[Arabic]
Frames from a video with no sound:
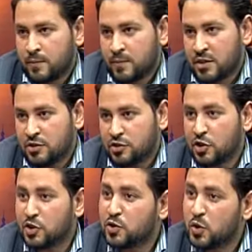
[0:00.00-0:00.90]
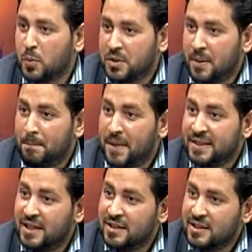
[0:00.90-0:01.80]
الشيخ الزغبي
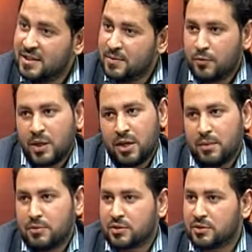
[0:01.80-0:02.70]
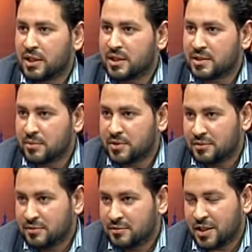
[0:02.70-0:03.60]
بدا يكذب وانا ما بحبش ارد على الكذابين
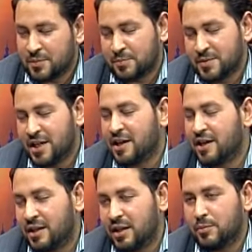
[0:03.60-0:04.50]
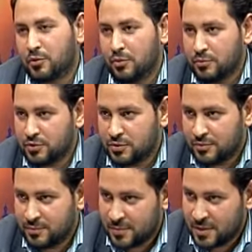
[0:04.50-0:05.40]
طيب يا جناب القمص ده
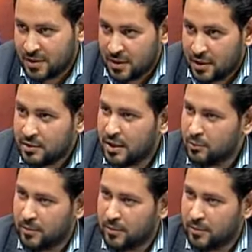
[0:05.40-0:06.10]
ده المبرر ده المبرر.